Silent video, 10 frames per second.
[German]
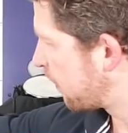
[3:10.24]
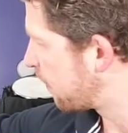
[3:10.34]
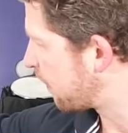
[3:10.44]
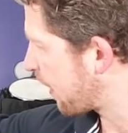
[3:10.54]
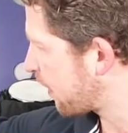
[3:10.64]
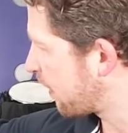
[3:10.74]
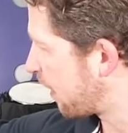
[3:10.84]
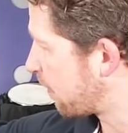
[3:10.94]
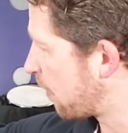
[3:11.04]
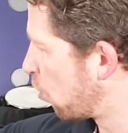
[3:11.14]
die Jacke hat
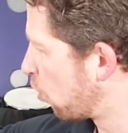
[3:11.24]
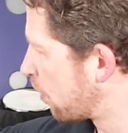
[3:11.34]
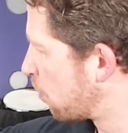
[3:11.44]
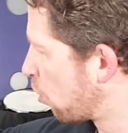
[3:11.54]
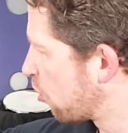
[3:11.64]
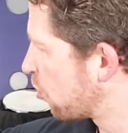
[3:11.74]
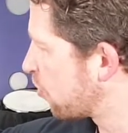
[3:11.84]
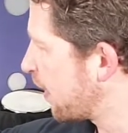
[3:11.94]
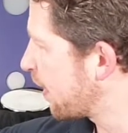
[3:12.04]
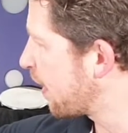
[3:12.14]
einen sehr hohen modischen
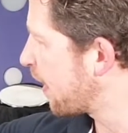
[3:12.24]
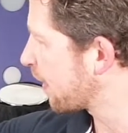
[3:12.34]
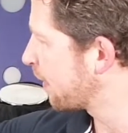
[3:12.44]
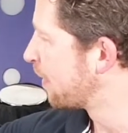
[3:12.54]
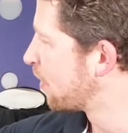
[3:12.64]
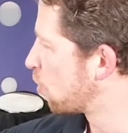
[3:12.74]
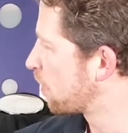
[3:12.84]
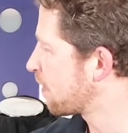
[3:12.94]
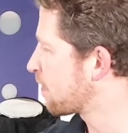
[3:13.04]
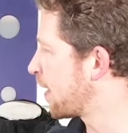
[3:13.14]
Stehkragen und
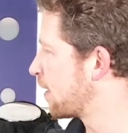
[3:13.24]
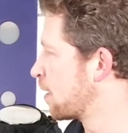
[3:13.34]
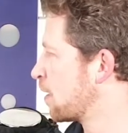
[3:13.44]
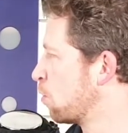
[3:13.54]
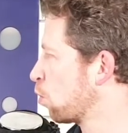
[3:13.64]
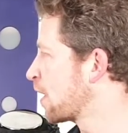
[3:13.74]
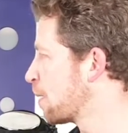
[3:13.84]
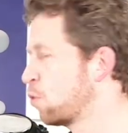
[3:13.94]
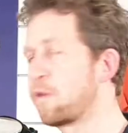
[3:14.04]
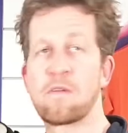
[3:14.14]
da ist eine
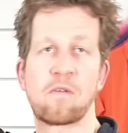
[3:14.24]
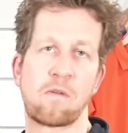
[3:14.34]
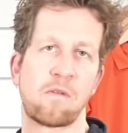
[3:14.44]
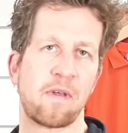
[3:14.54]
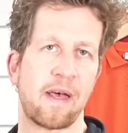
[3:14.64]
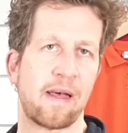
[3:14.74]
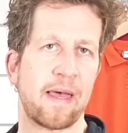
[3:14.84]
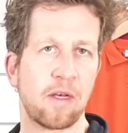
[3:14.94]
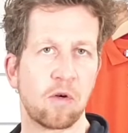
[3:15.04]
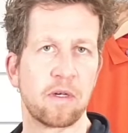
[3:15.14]
Notkapuze sozusagen
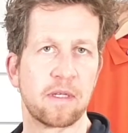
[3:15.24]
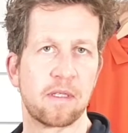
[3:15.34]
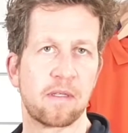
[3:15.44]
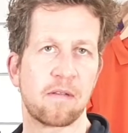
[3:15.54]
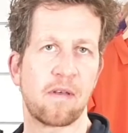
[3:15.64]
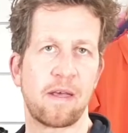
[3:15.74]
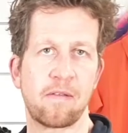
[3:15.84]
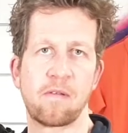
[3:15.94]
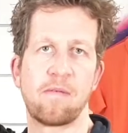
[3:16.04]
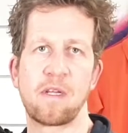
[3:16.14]
eingerollt. Das
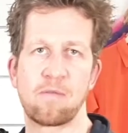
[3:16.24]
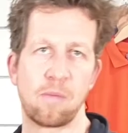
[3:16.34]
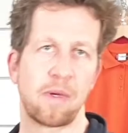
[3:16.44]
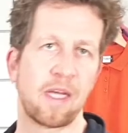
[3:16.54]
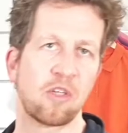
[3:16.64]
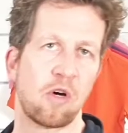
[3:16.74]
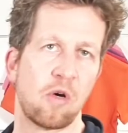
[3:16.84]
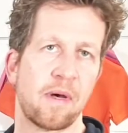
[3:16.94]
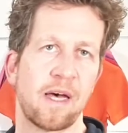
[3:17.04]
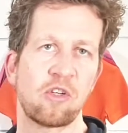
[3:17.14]
heißt, wenn ich vom Regenschauer
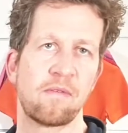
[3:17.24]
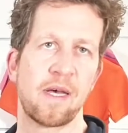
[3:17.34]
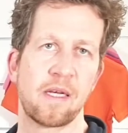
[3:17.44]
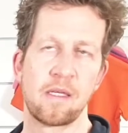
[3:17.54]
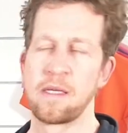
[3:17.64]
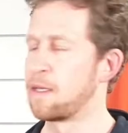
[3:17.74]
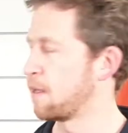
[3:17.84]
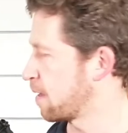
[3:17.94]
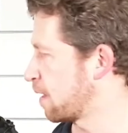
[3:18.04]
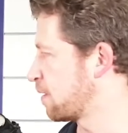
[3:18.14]
überrascht werde,
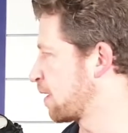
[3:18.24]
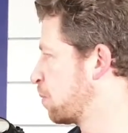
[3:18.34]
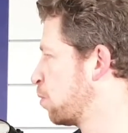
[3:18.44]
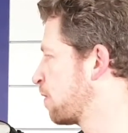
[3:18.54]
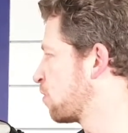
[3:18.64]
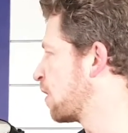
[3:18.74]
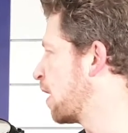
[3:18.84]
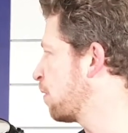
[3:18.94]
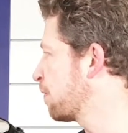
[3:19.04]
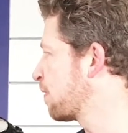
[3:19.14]
kann ich die Kapuze schnell
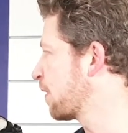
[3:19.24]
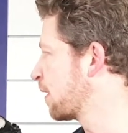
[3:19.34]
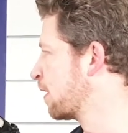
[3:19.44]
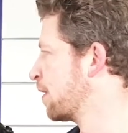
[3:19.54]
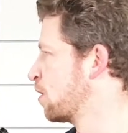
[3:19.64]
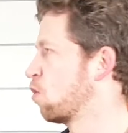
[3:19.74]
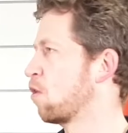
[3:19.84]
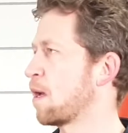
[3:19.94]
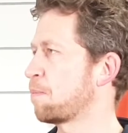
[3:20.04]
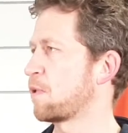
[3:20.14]
aufziehen
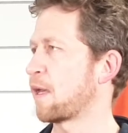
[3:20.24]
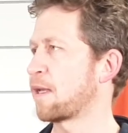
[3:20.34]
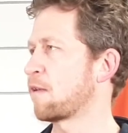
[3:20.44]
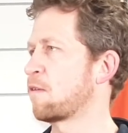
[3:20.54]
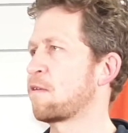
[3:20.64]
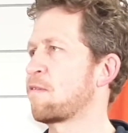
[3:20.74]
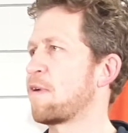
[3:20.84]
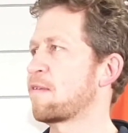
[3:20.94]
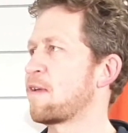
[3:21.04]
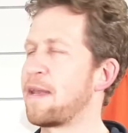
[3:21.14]
und habe direkt
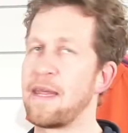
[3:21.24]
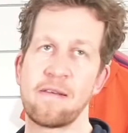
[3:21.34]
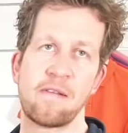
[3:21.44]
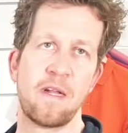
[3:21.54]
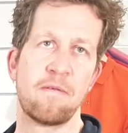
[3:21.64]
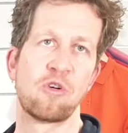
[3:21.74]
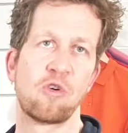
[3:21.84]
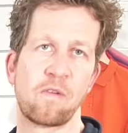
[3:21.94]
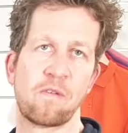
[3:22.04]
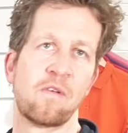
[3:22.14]
quasi einen
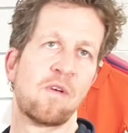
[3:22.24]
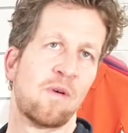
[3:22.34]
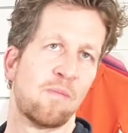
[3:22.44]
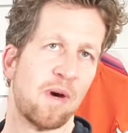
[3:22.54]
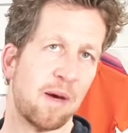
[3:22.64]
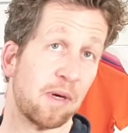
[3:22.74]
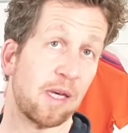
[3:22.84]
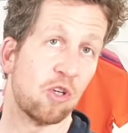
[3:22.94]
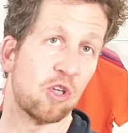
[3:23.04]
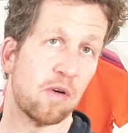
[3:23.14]
Erste-Hilfe-Schutz bei einem
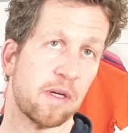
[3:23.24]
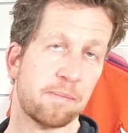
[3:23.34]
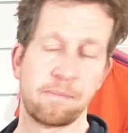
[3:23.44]
Regenschauer.